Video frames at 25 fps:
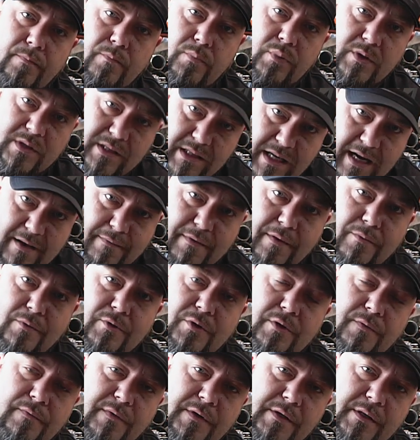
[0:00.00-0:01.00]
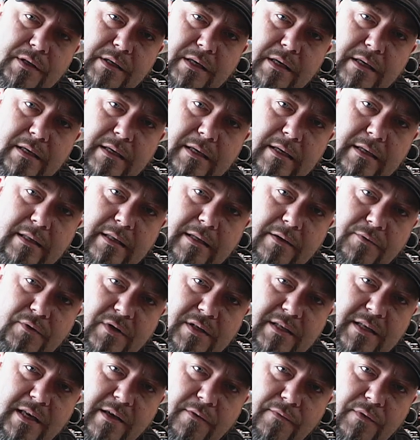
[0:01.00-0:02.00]
Pozdrawiam oczywiście tych
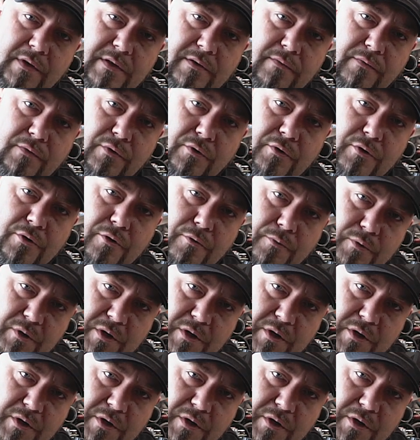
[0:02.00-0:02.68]
wszystkich widzów, którzy tu